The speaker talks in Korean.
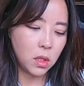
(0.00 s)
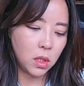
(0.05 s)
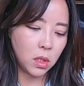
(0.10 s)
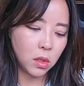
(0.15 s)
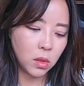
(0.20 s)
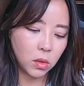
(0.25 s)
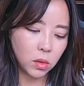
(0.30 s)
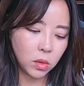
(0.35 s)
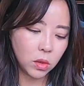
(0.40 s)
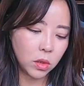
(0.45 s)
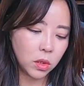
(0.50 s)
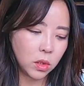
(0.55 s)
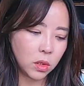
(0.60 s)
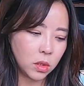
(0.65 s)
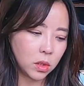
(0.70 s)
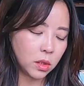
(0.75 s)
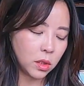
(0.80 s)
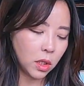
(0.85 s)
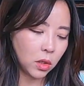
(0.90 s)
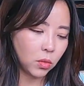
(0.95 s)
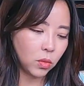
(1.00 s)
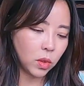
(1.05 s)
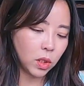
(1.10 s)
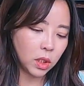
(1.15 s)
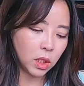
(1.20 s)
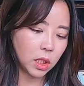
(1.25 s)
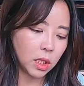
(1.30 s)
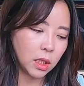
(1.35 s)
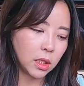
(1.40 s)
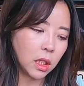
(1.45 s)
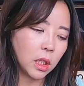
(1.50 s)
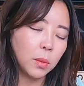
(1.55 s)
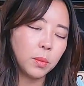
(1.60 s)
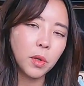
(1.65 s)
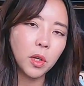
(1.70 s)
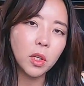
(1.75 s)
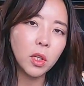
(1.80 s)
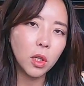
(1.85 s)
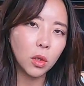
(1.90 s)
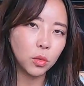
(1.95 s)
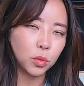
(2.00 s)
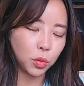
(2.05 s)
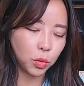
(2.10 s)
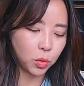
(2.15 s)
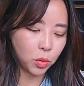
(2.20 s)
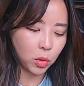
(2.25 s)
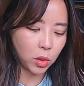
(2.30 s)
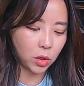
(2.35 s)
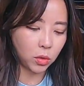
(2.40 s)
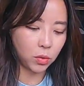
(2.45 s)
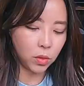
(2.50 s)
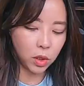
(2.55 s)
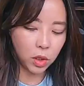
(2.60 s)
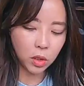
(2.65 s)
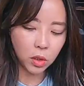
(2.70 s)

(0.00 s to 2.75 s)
이거를 사용하니까 되게 편리하고 좋더라고요.